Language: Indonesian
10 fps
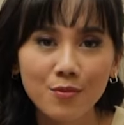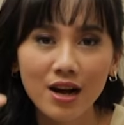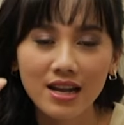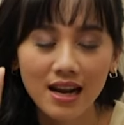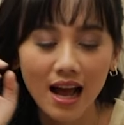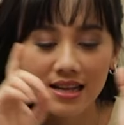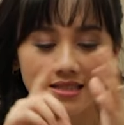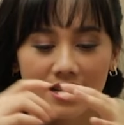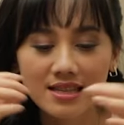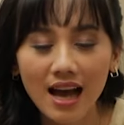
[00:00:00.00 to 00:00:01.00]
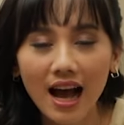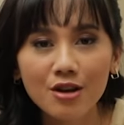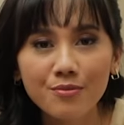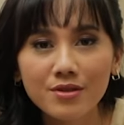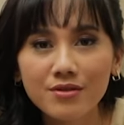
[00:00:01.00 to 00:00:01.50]
Bukan enak aja, ini
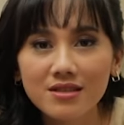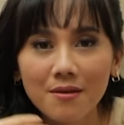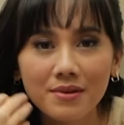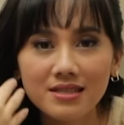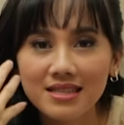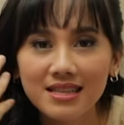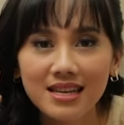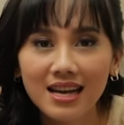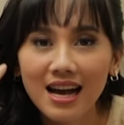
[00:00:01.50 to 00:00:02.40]
harumnya tuh udah sampai sini.